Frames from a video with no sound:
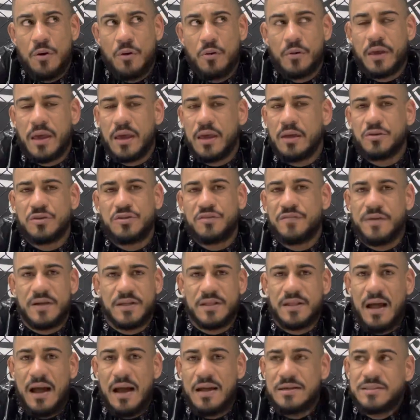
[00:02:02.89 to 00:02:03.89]
o guerreiro de
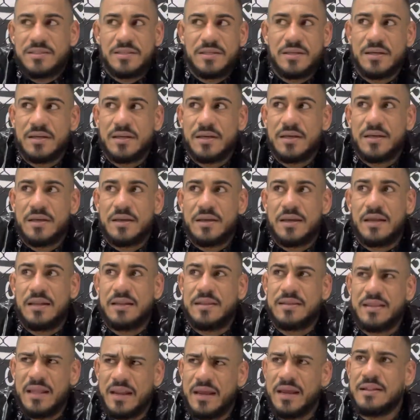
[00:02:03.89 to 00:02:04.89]
verdade ele
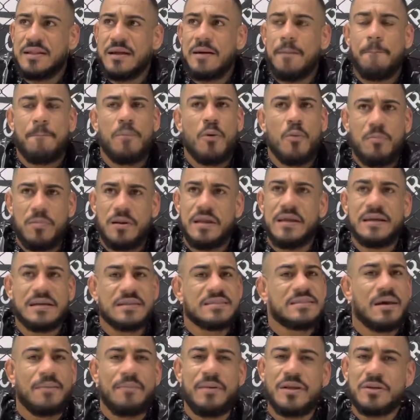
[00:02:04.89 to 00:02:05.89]
treina, publica
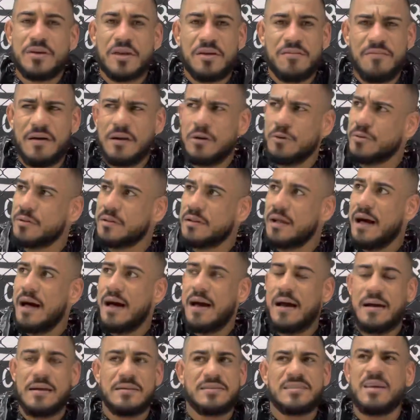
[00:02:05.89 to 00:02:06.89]
sabendo que vai
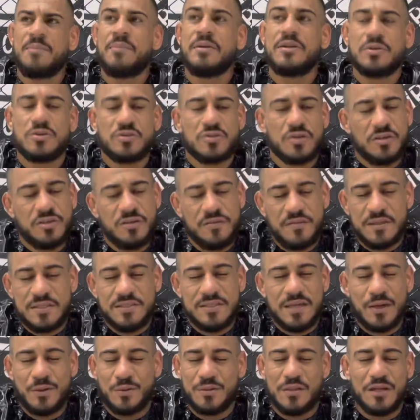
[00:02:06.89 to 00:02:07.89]
lutar, sabendo que seu
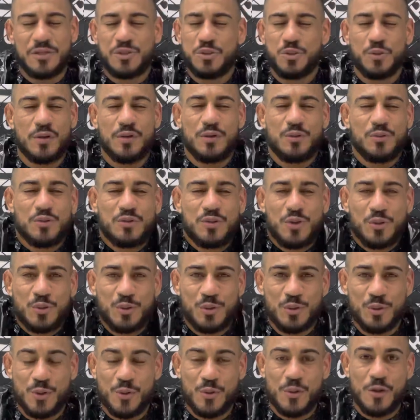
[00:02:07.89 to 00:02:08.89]
adversário está de olho no teu
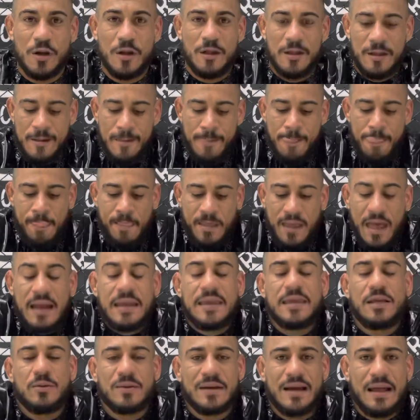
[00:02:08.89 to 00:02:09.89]
jogo. É
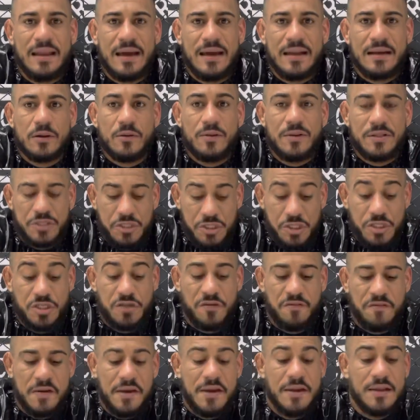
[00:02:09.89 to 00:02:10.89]
aquilo, galera. Quando a gente
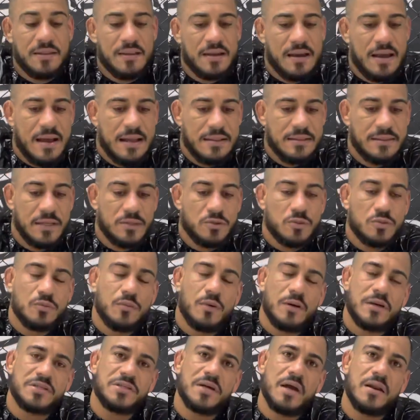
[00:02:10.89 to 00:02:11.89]
vai entrar dentro de
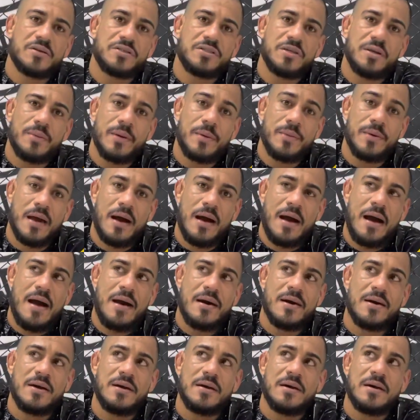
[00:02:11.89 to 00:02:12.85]
uma jaula de MMA,